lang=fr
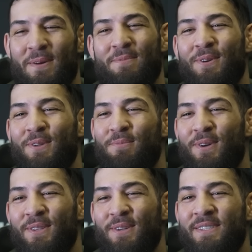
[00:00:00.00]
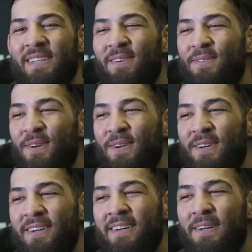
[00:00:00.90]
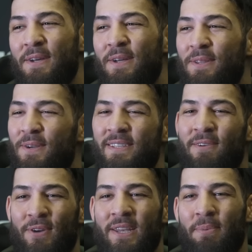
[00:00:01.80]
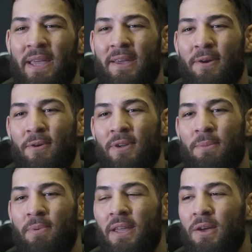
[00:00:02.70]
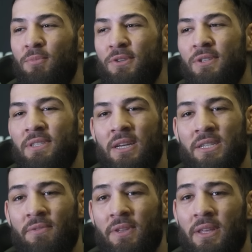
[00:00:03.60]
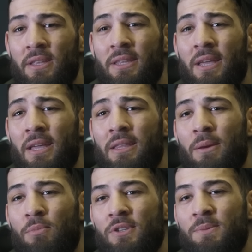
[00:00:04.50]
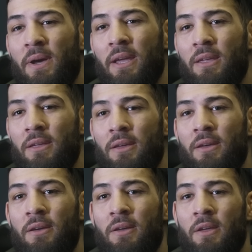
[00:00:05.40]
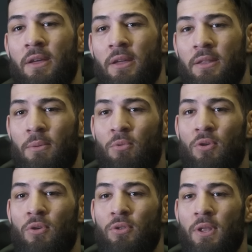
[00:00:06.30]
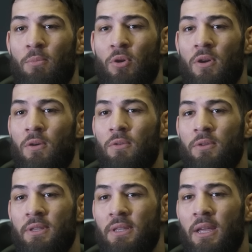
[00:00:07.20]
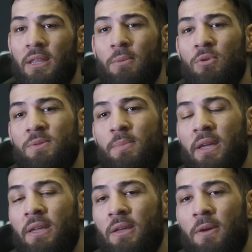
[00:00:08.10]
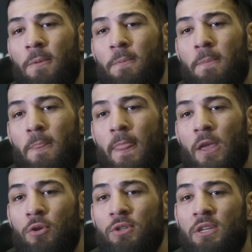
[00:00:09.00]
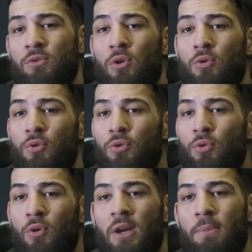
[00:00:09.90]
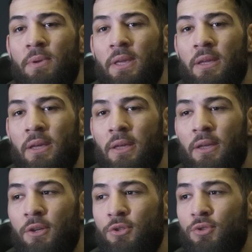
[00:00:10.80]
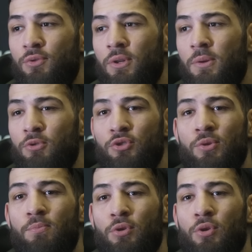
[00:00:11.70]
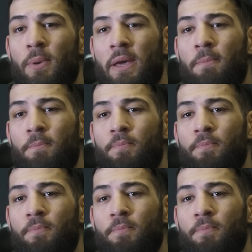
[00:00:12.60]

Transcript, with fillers: pas beaucoup de monde le savent, donc, euh, donc ça va, on est prêt. On est prêt. En plus de ça, j'avais des très très bons sparring euh, dans, mon, dans mon camp, très très bons sparring, que ça soit en lutte, en grappling, et je suis, je suis plus que prêt.